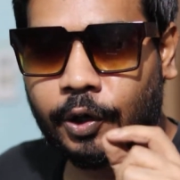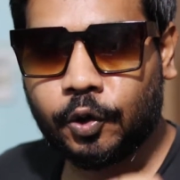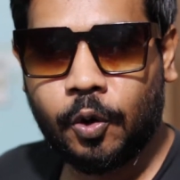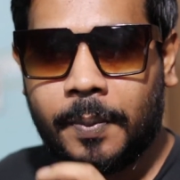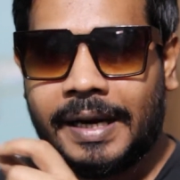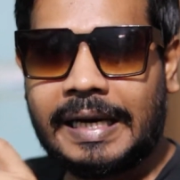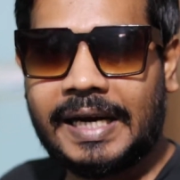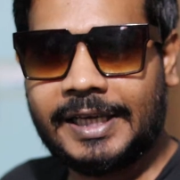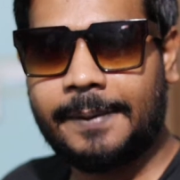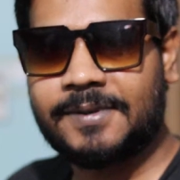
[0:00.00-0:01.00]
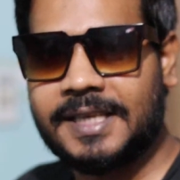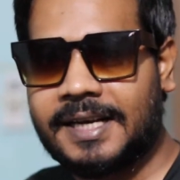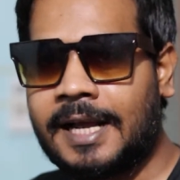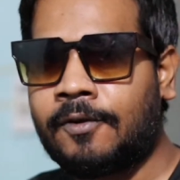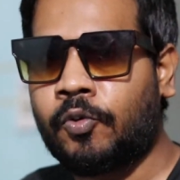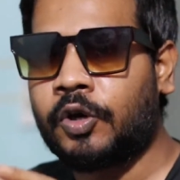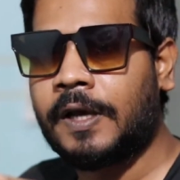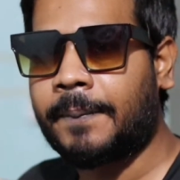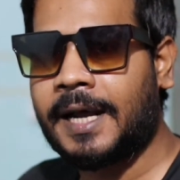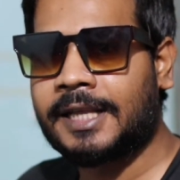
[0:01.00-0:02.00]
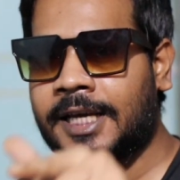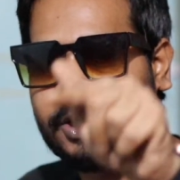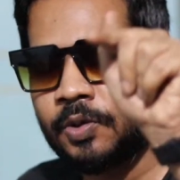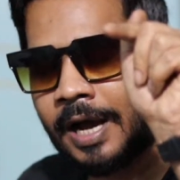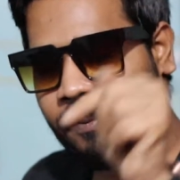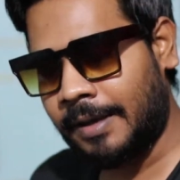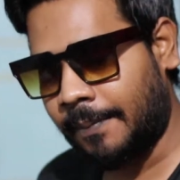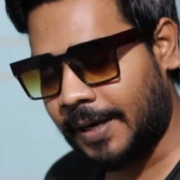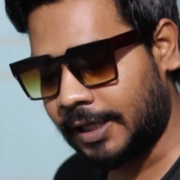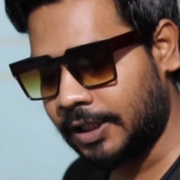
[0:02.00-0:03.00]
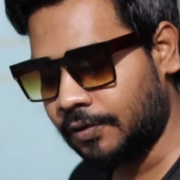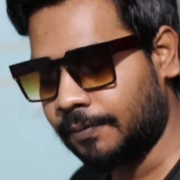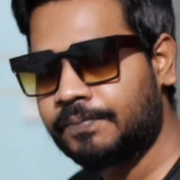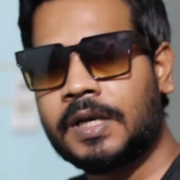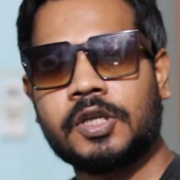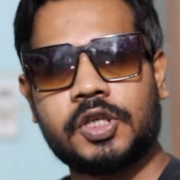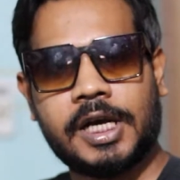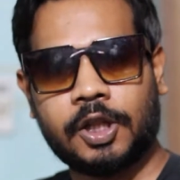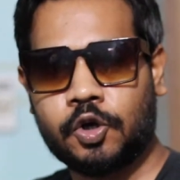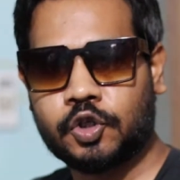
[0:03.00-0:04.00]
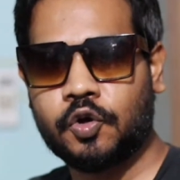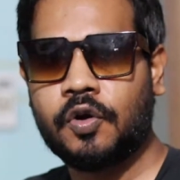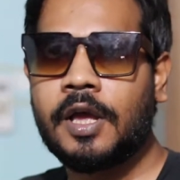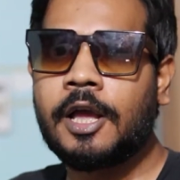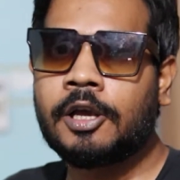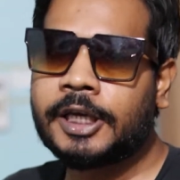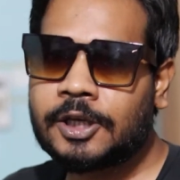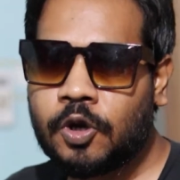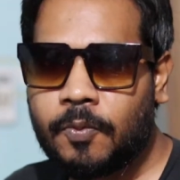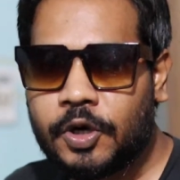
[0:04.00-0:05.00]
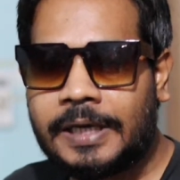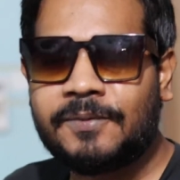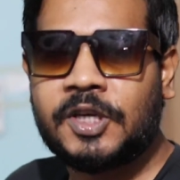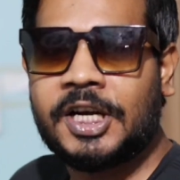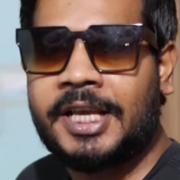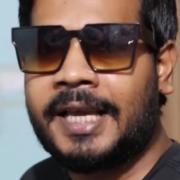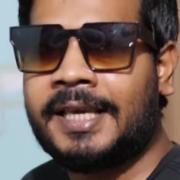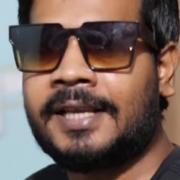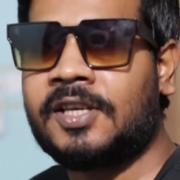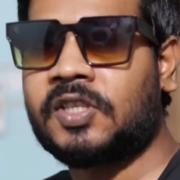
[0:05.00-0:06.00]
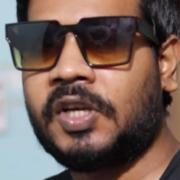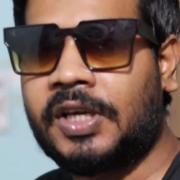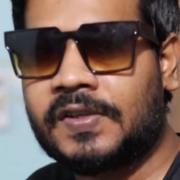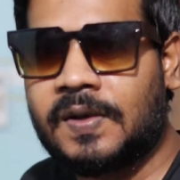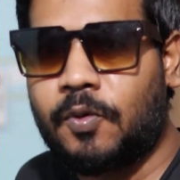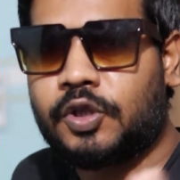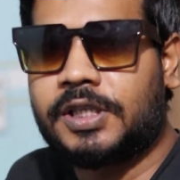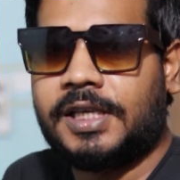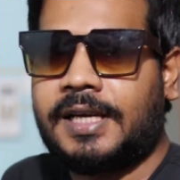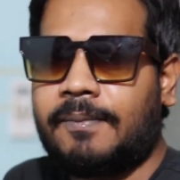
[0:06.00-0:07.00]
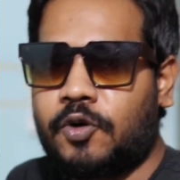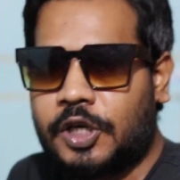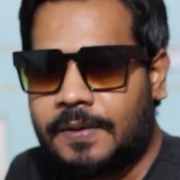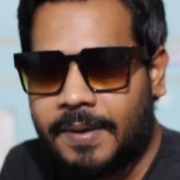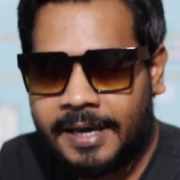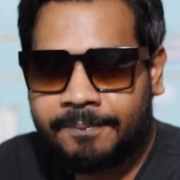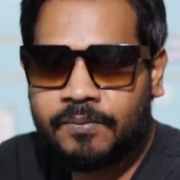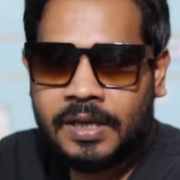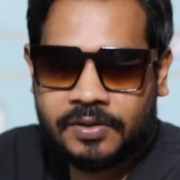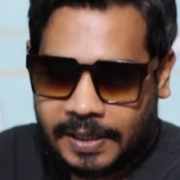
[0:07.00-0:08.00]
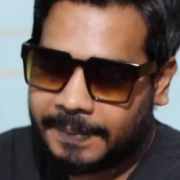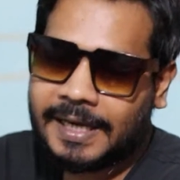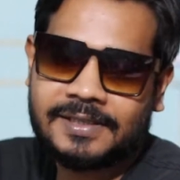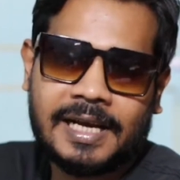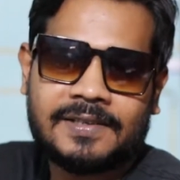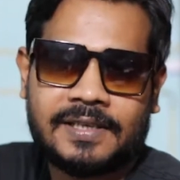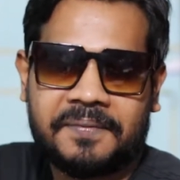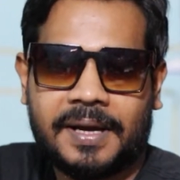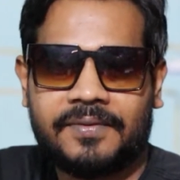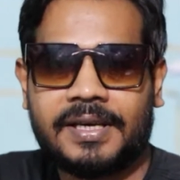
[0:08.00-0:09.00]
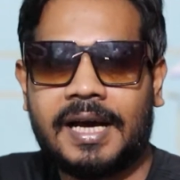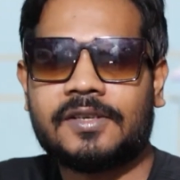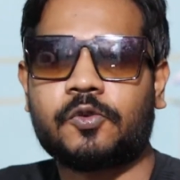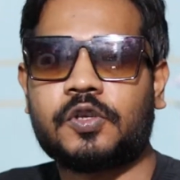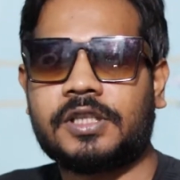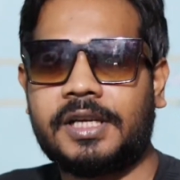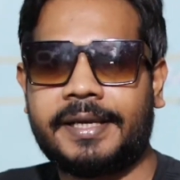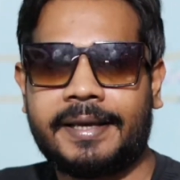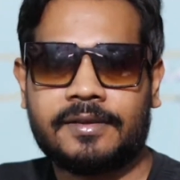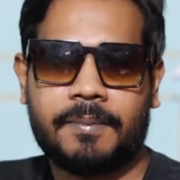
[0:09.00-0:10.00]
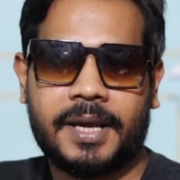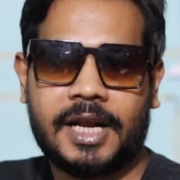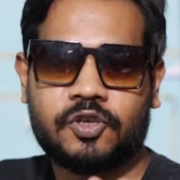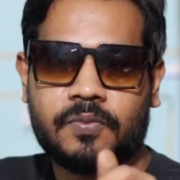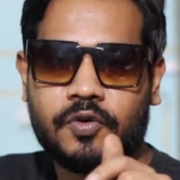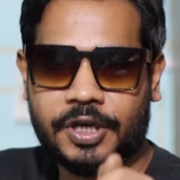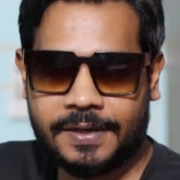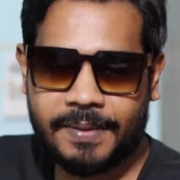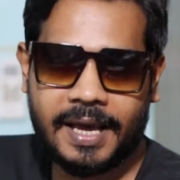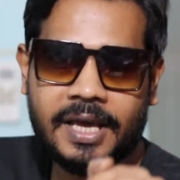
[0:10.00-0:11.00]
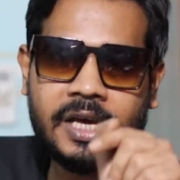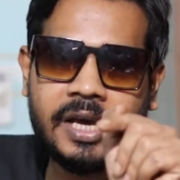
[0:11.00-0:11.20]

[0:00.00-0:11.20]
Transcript: ग्रूमिंग का टिप्स देना कोई अपराध है तो हाँ मैं अपराधी हूँ जी हाँ दोस्तों ये जो मुहिम छेड़ी गई है जिस तरीके से मोदी जी का मुहिम है सबका साथ सबका विकास उसी तरीके से मेरा जो मुहिम है